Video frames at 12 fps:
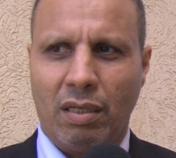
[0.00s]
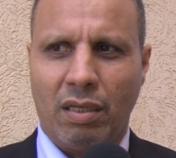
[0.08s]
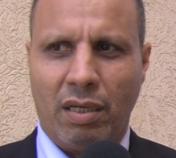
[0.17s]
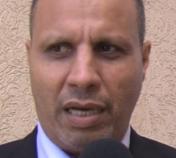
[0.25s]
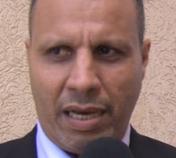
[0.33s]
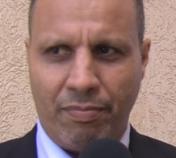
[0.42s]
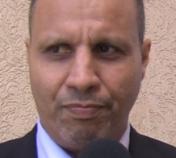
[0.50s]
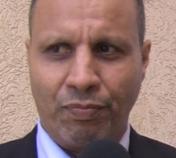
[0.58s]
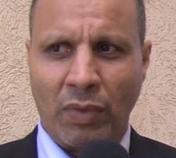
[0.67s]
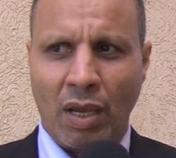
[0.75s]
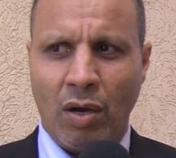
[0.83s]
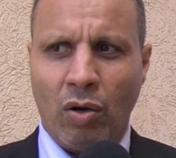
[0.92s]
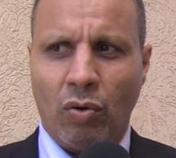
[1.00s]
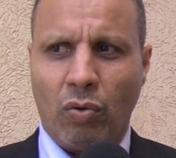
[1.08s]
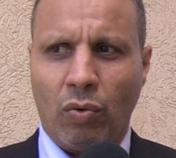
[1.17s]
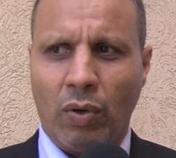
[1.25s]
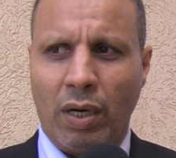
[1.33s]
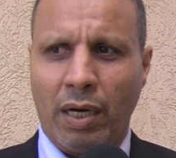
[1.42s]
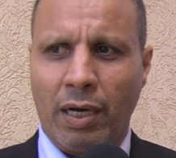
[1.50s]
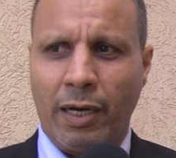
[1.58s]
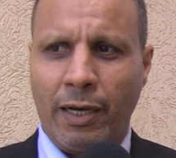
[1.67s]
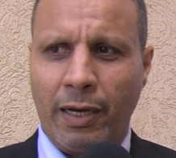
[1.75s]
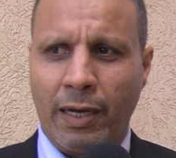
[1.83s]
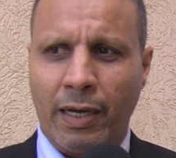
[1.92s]
عام
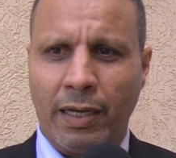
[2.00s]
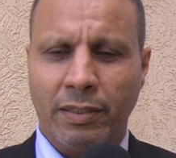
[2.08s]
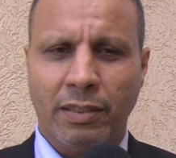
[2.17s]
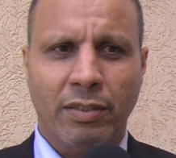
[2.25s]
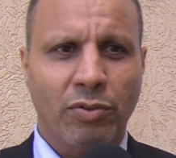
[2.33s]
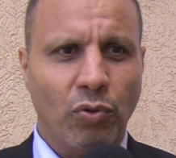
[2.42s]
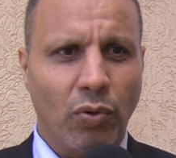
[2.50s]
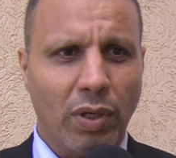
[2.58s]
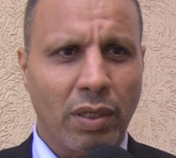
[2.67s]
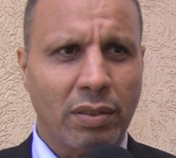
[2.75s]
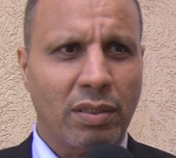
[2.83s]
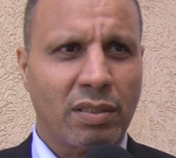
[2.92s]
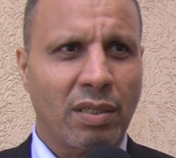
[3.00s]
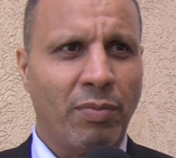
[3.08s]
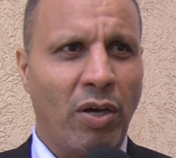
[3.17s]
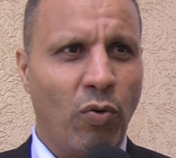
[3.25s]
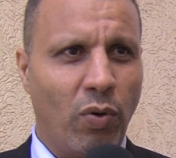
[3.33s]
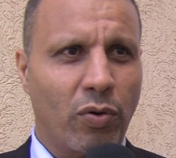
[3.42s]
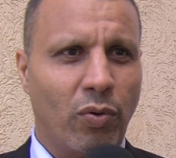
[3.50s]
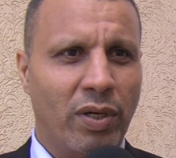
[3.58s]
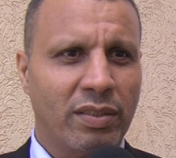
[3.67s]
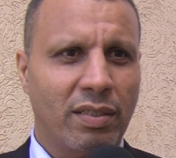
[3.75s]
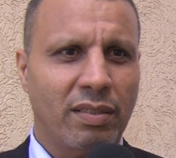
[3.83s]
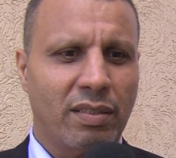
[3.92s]
وهذه الندوه تتمحور
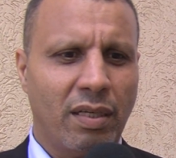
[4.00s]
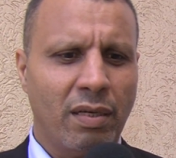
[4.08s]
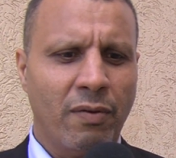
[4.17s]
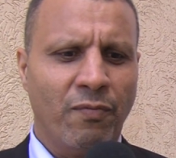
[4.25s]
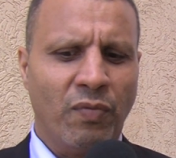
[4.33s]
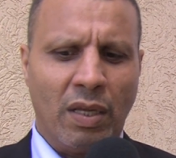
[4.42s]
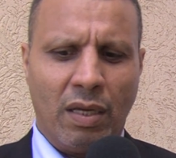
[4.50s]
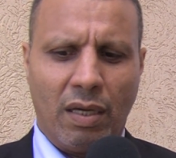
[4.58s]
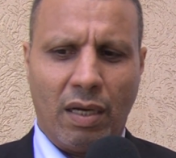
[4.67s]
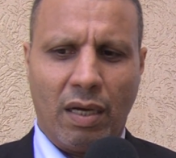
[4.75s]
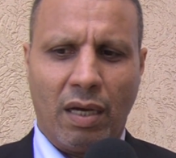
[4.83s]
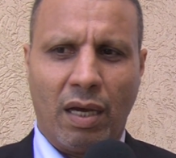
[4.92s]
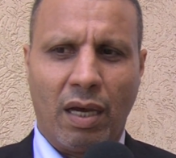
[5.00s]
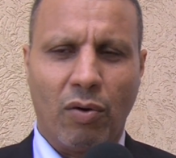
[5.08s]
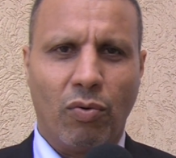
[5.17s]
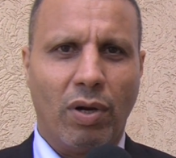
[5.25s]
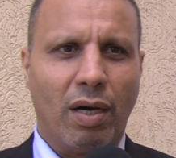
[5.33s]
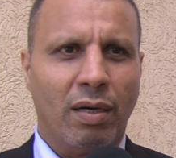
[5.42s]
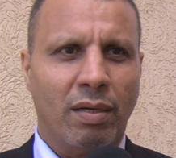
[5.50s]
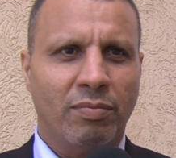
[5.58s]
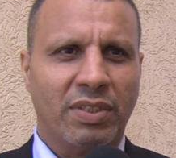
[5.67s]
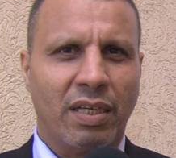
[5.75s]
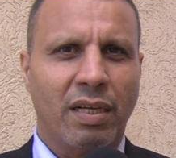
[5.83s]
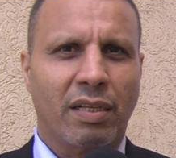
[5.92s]
اساسا حول
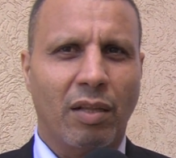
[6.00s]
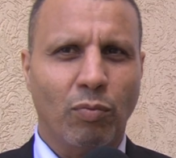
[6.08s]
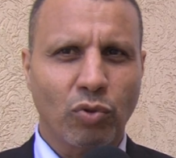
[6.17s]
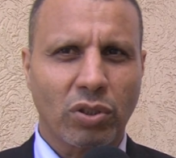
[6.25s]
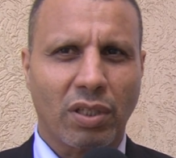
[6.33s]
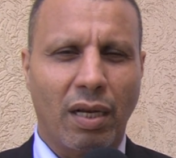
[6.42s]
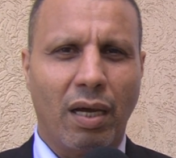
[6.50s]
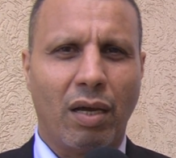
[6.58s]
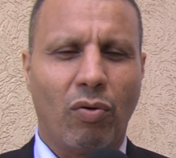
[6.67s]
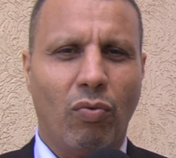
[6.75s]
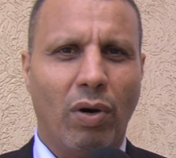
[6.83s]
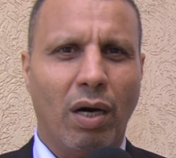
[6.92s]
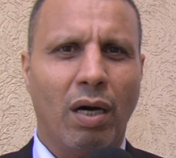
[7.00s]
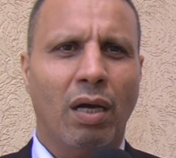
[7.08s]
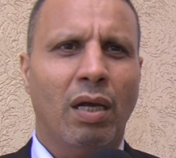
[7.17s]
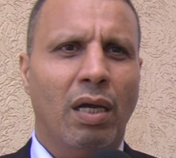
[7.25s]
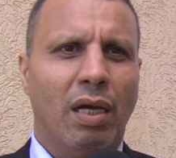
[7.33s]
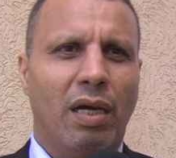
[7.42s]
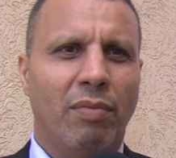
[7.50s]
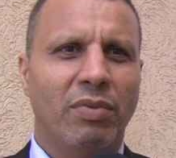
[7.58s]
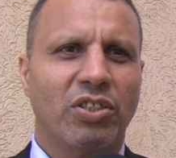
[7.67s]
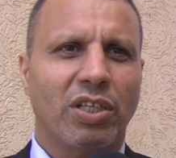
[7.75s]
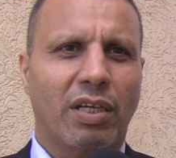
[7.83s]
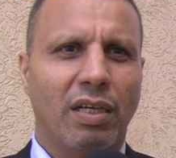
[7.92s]
مساله المصطلح
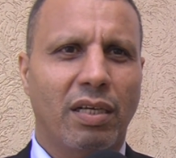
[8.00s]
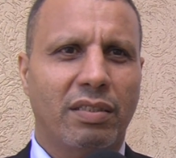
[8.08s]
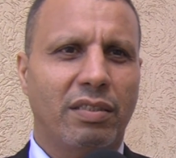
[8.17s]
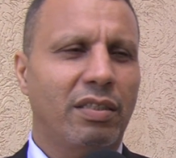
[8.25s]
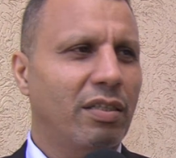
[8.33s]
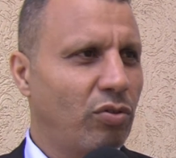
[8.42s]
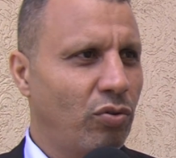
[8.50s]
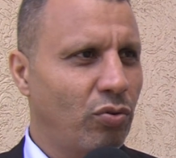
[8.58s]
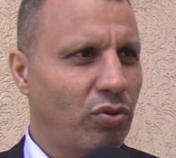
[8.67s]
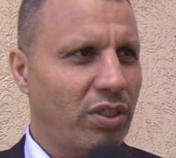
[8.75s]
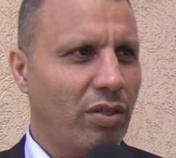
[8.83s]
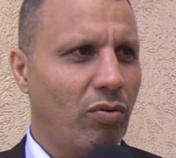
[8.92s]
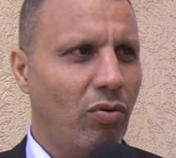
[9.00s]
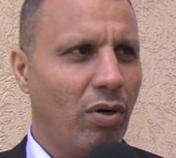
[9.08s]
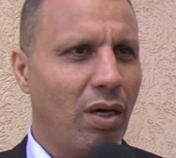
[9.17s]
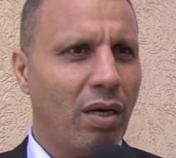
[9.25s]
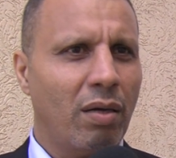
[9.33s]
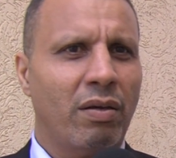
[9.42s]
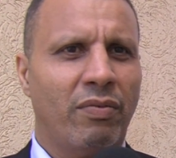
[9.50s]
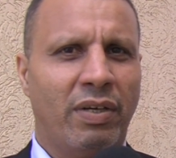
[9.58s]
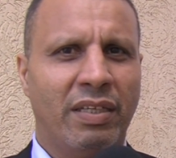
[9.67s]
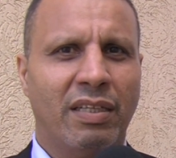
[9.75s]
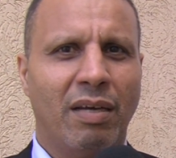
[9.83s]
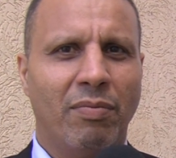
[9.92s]
والمشاكل التي يثيرها
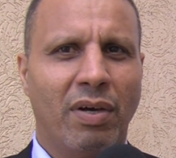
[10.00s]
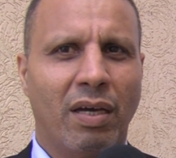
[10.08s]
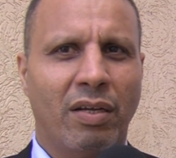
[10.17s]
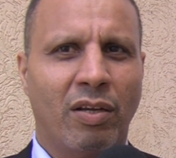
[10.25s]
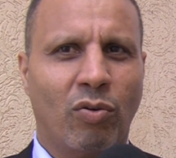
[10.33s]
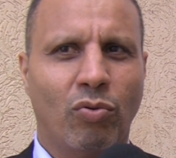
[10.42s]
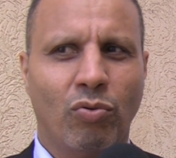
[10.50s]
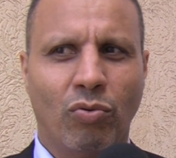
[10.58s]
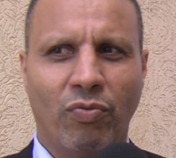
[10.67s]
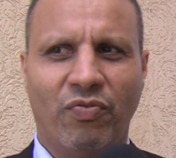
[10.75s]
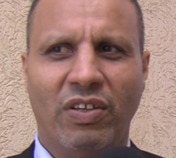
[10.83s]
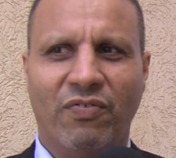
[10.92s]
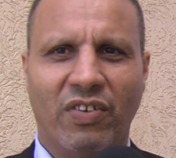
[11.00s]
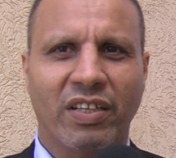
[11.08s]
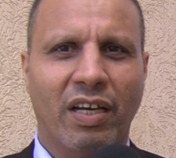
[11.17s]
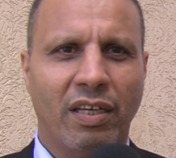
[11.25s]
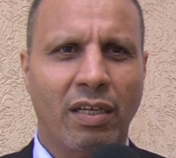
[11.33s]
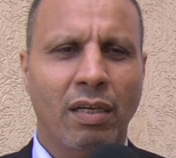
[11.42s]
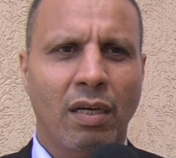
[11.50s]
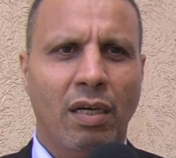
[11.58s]
عندما نكون في فضاء